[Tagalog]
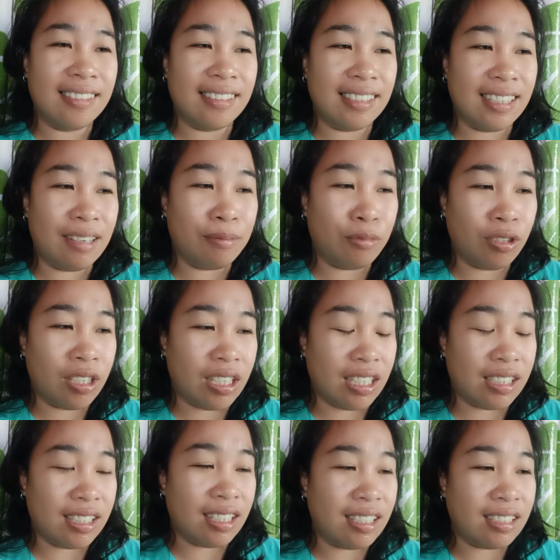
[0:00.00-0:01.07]
nga mo
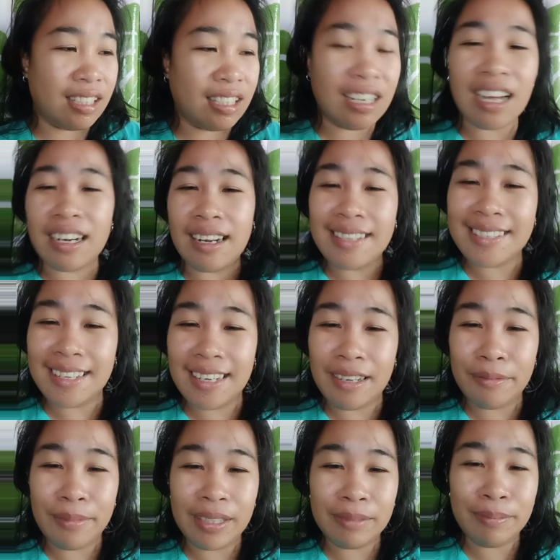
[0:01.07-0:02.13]
ginatanan tanan tanan ara sila
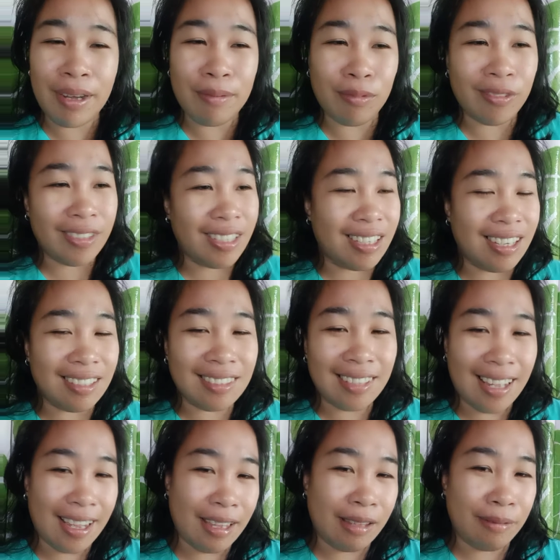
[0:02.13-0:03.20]
but maabot nga ang
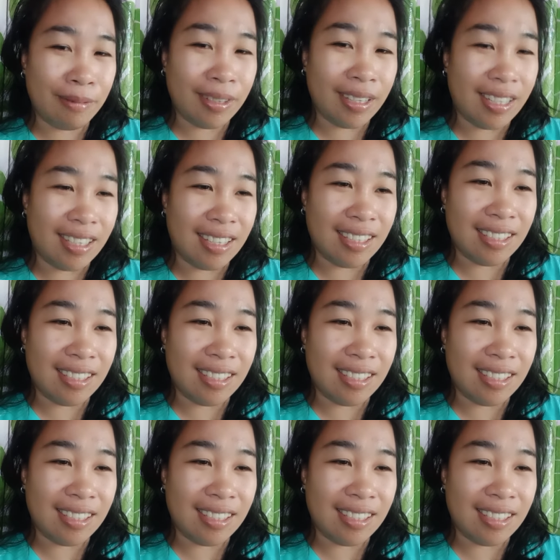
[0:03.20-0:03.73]
time nga